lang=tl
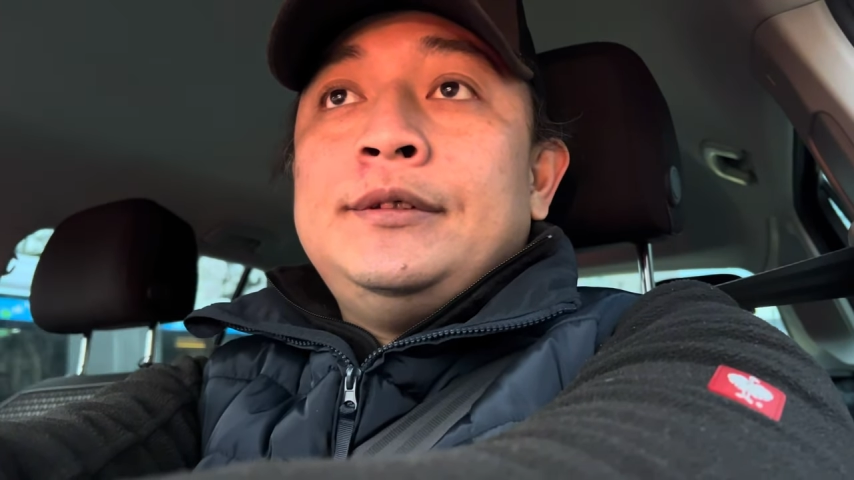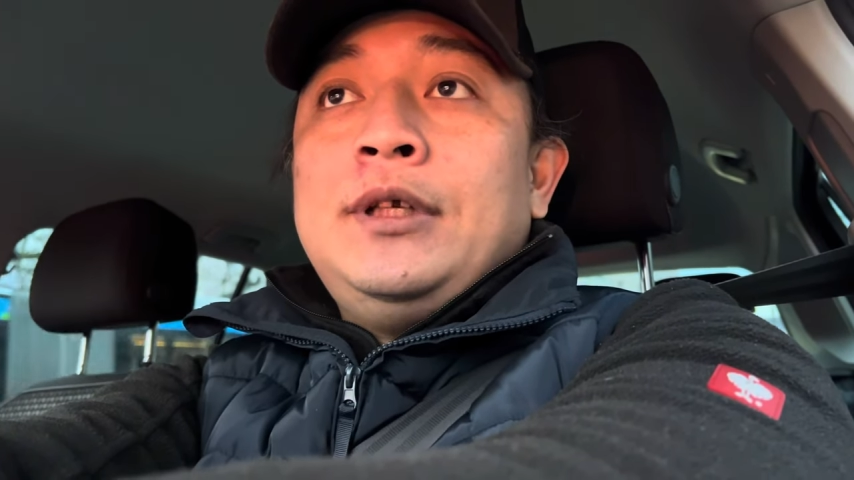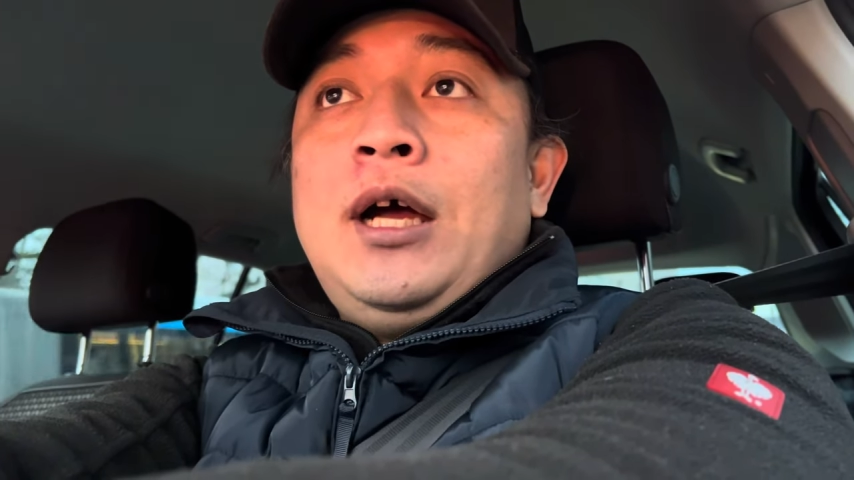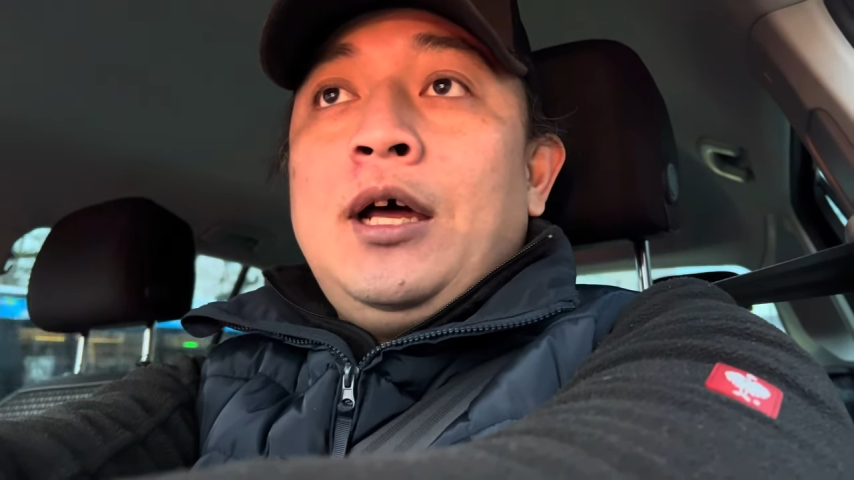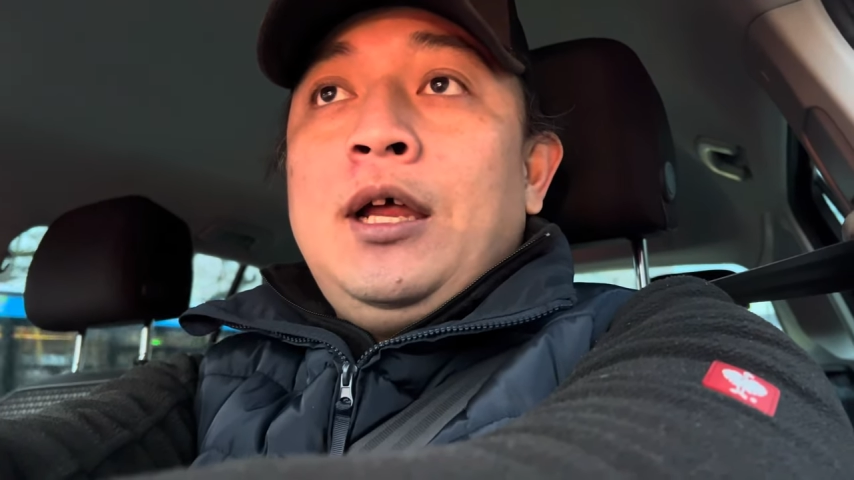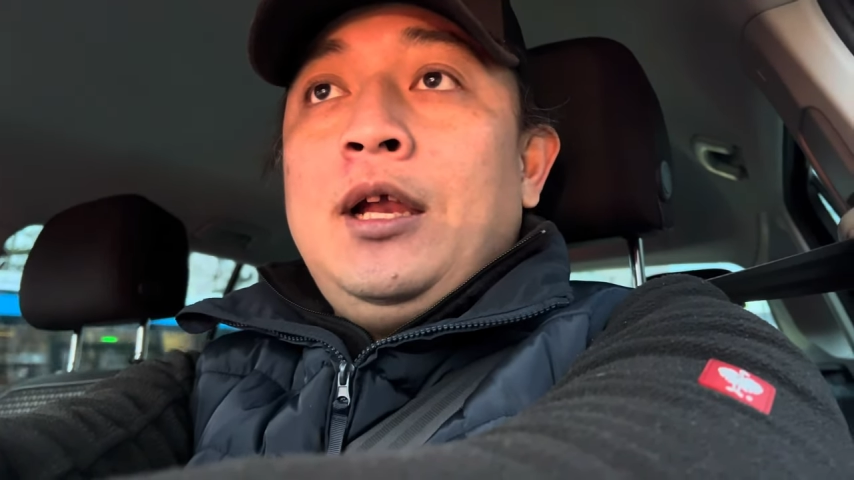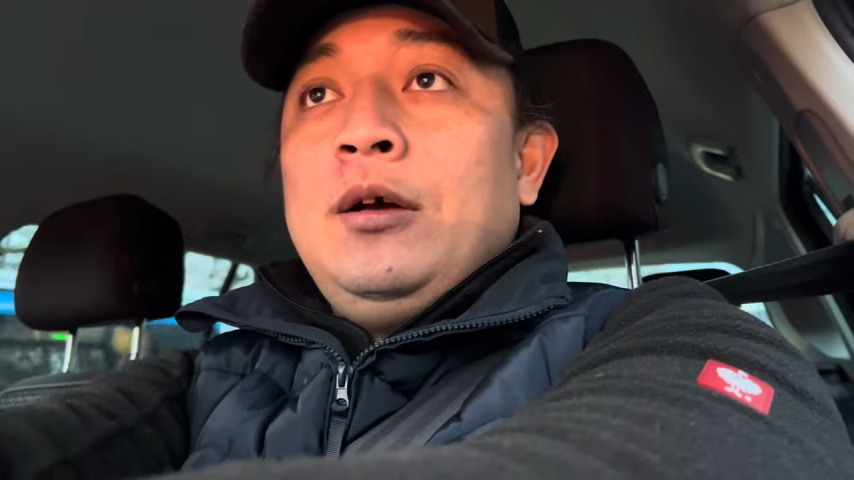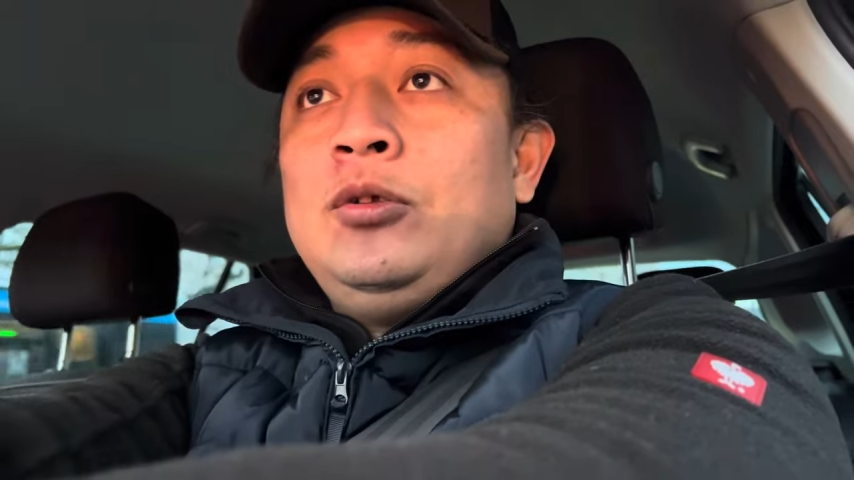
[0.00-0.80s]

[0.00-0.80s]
naalala